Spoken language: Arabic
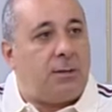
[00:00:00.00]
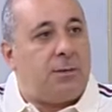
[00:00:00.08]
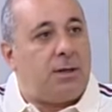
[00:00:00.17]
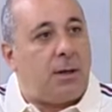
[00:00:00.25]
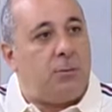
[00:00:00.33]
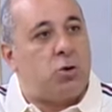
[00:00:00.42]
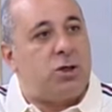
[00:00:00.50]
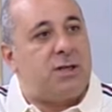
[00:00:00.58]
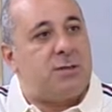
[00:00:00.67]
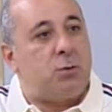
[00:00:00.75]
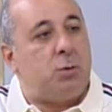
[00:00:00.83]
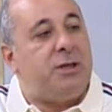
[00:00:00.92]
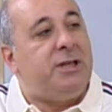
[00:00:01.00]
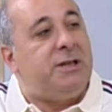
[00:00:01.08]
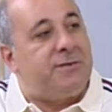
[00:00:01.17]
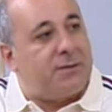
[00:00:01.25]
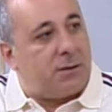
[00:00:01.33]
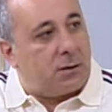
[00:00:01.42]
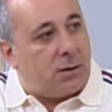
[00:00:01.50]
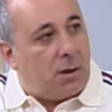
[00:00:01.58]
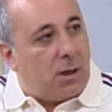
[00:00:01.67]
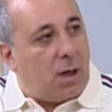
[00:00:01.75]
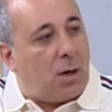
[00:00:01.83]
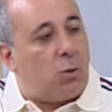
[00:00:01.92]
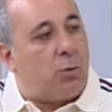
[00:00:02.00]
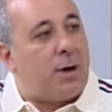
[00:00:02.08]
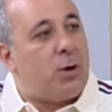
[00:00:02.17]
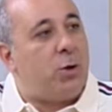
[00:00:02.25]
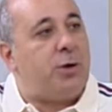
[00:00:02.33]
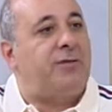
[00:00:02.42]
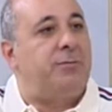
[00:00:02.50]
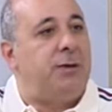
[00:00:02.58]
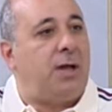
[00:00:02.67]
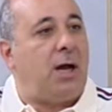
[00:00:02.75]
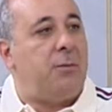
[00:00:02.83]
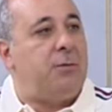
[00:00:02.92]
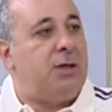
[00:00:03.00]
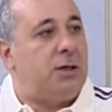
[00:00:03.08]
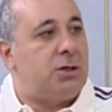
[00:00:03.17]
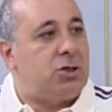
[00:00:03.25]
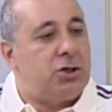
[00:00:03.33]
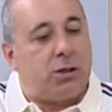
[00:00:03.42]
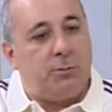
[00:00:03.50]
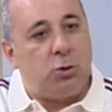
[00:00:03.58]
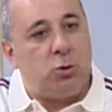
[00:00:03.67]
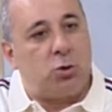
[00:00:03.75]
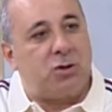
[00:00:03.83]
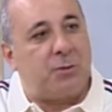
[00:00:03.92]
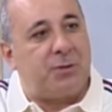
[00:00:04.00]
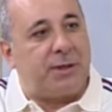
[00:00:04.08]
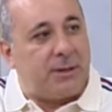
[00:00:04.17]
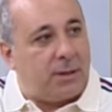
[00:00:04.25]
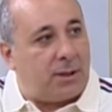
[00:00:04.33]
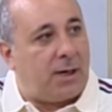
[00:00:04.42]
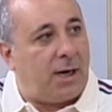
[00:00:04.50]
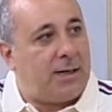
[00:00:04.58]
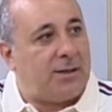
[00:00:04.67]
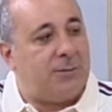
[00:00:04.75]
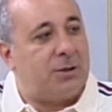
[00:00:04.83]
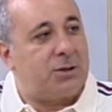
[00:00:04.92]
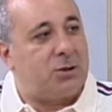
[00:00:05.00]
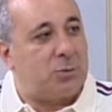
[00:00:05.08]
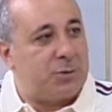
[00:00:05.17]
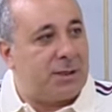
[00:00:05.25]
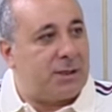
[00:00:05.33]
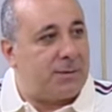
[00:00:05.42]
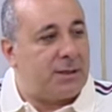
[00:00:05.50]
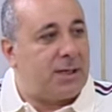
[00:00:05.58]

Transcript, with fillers: بيعملوا شيء اسمه ميني ليفتنج او ما يعرف بالعاميه شيء بيقولوا قطبتين يعني راحت عملت قطبتين طبعا هي